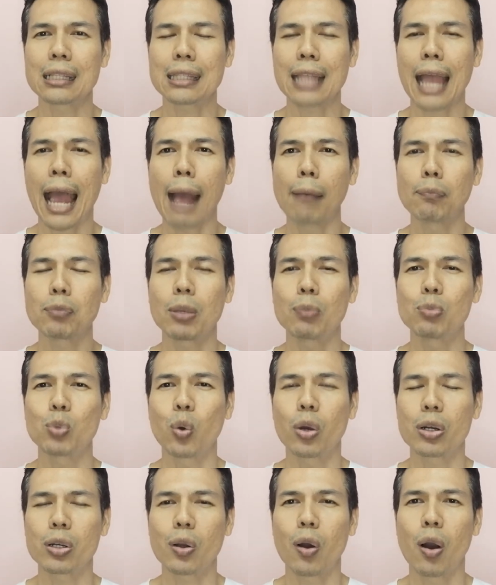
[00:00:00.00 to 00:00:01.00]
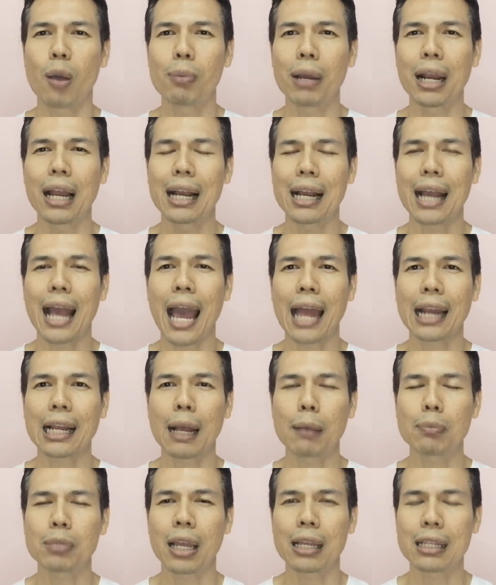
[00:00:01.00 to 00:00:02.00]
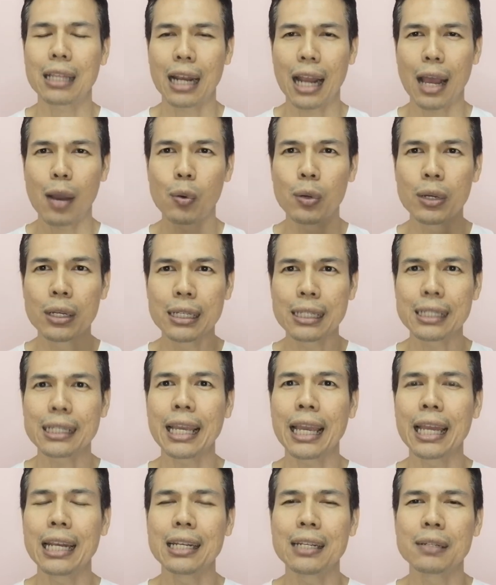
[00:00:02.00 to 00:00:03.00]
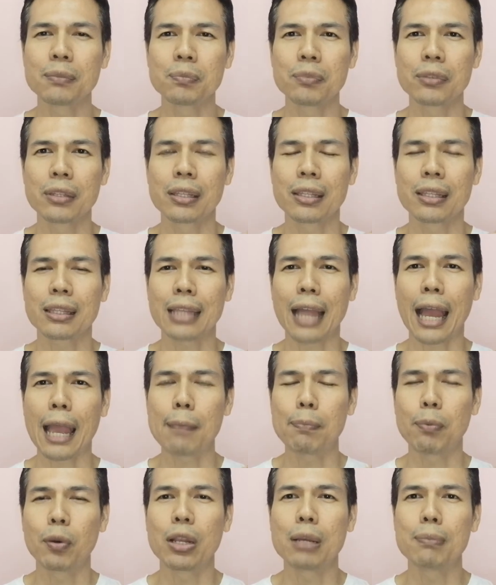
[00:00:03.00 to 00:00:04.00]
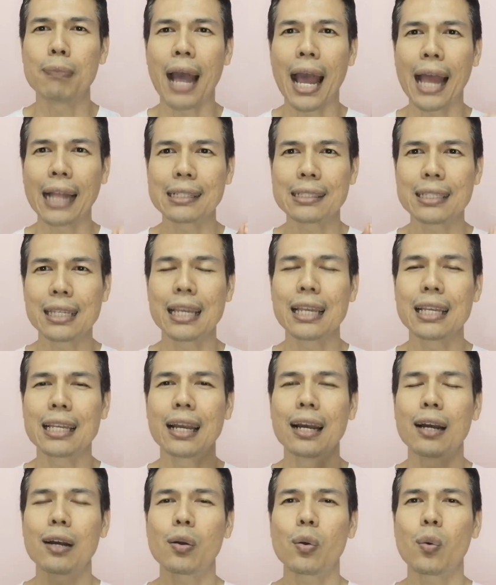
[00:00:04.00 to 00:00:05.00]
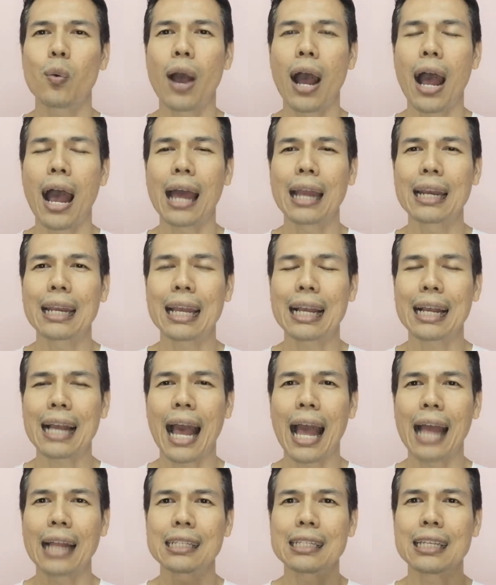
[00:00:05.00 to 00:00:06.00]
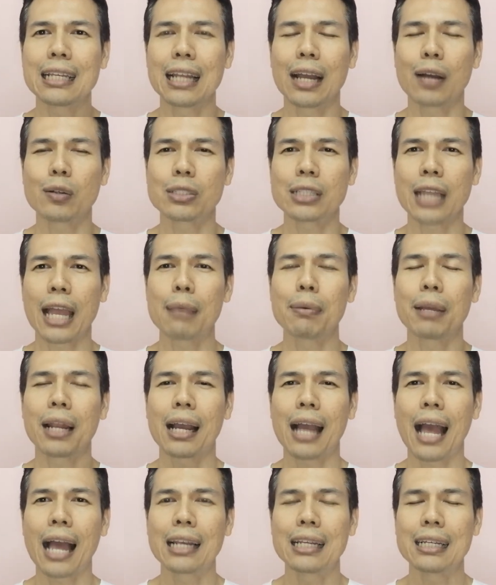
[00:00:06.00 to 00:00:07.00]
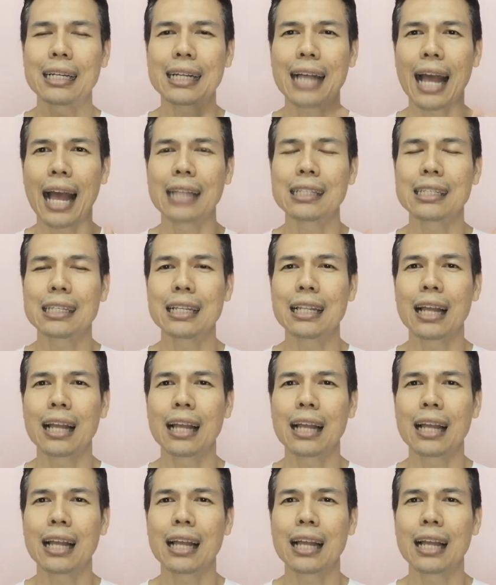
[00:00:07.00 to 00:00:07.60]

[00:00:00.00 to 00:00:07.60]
ตามจำนวนของพลังงานครับแต่ถ้าเรากินในปริมาณที่เยอะกว่าในการที่เราใช้พลังงานหรือการที่